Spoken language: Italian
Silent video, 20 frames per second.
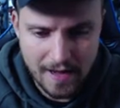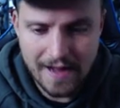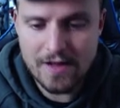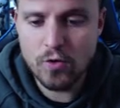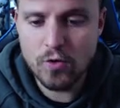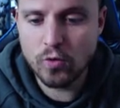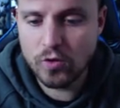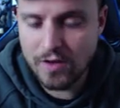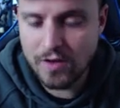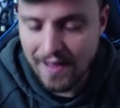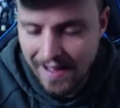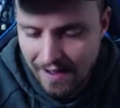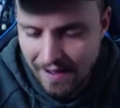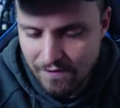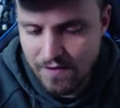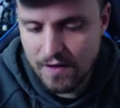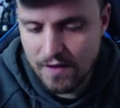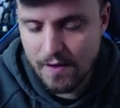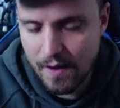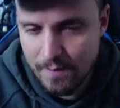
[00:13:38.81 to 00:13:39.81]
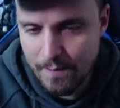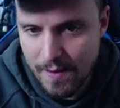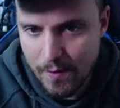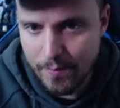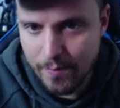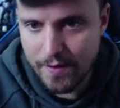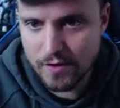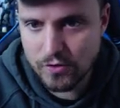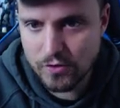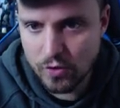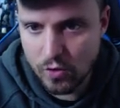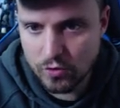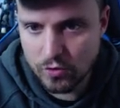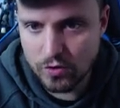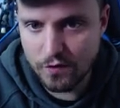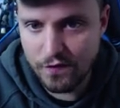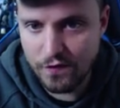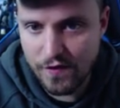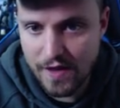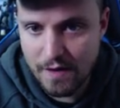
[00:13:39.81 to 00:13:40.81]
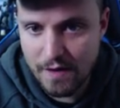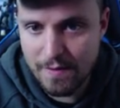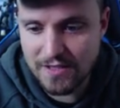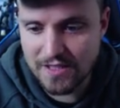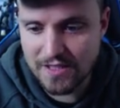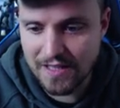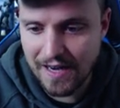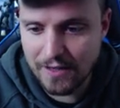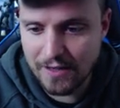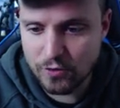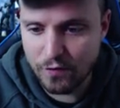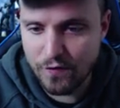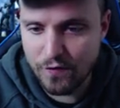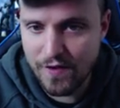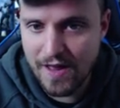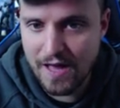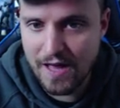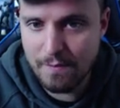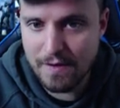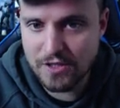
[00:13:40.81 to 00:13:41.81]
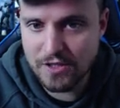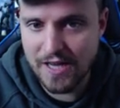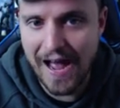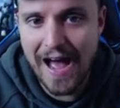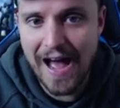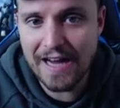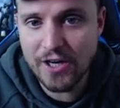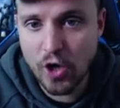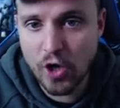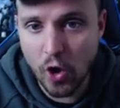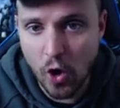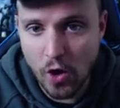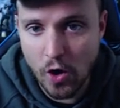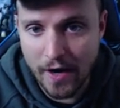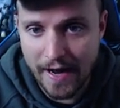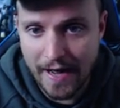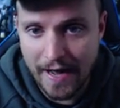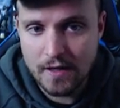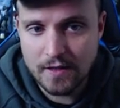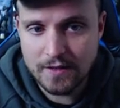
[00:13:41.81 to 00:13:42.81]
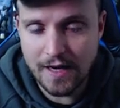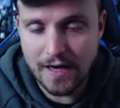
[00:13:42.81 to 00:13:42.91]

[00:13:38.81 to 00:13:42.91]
Agli ottavi abbiamo perso contro il Fenerbahce. Tra l'altro Fenerbahce ancora.